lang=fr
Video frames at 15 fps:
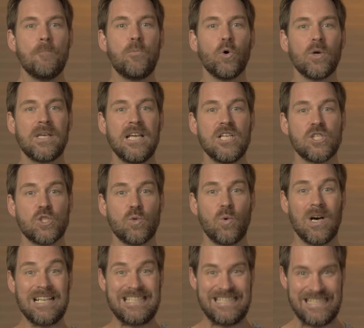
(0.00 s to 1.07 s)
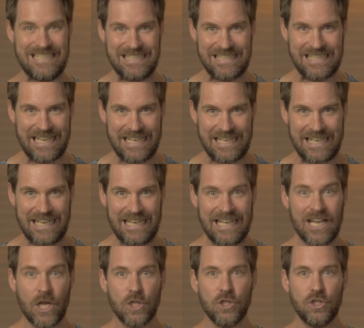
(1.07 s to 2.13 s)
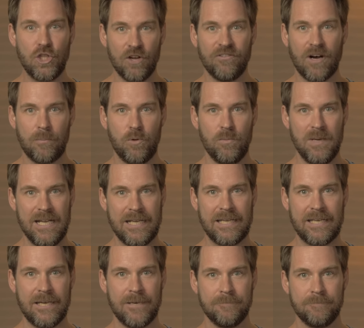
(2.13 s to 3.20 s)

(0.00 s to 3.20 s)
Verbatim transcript: pour qu'ils soient disséqués devant public.